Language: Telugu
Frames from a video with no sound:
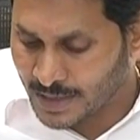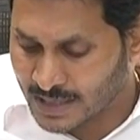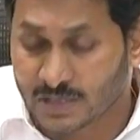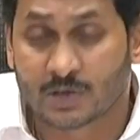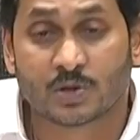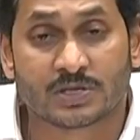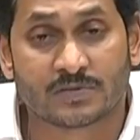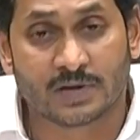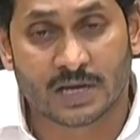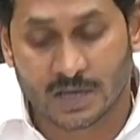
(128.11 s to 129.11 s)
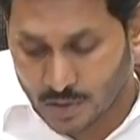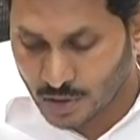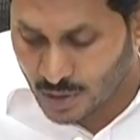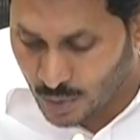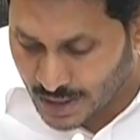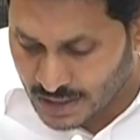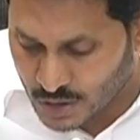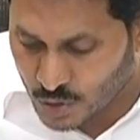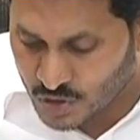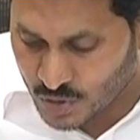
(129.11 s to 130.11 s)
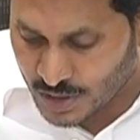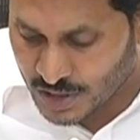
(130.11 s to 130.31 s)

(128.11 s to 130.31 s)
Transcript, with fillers: ఎక్స్క్లూజివ్లా కరోనా వైరస్ కోసం